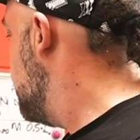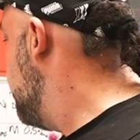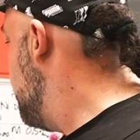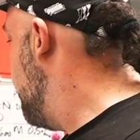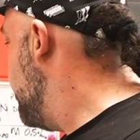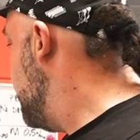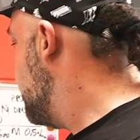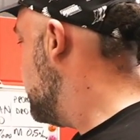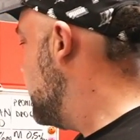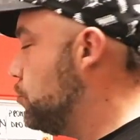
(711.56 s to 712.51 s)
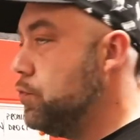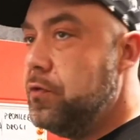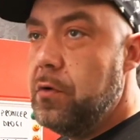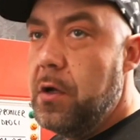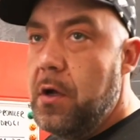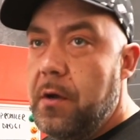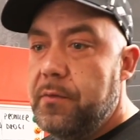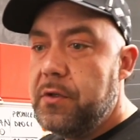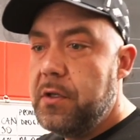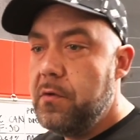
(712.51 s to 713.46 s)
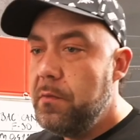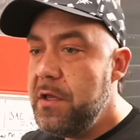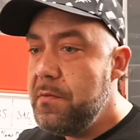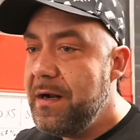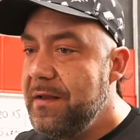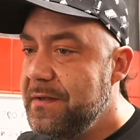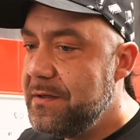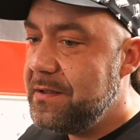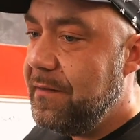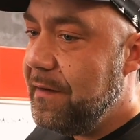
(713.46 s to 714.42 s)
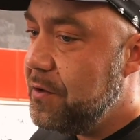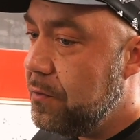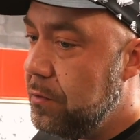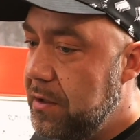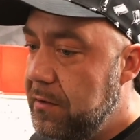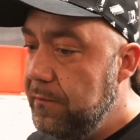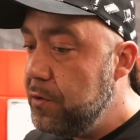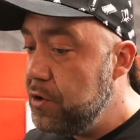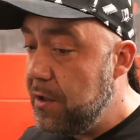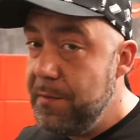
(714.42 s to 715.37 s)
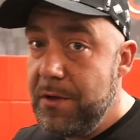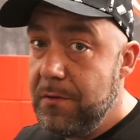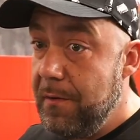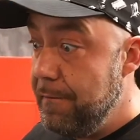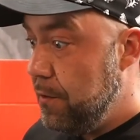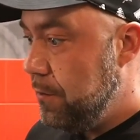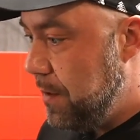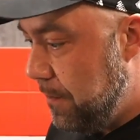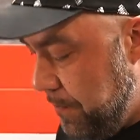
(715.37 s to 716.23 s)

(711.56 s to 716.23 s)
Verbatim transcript: od połówki, a tutaj już mu przytyło. Minimalnie wzrostowa w ciągu tych 2-3 minut, wątpię.